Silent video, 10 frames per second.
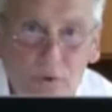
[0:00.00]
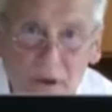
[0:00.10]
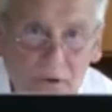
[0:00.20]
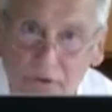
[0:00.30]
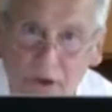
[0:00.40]

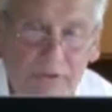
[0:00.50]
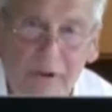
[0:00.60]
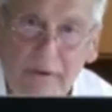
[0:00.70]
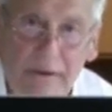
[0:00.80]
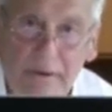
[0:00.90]
die aus
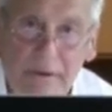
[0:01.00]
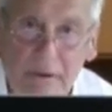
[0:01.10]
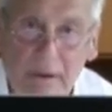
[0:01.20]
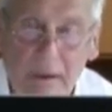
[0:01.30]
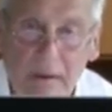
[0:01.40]
Deutschland nicht.
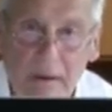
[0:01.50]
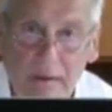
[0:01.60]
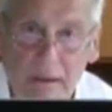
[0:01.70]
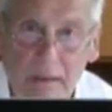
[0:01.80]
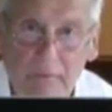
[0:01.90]
Die gehen
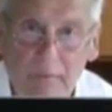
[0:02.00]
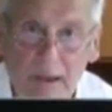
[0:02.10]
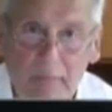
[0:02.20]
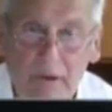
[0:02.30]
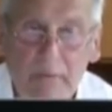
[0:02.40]
nicht heim, die
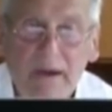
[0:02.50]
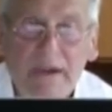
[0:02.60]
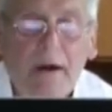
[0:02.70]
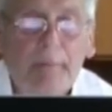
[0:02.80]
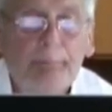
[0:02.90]
bleiben lieber
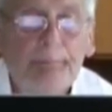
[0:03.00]
hier.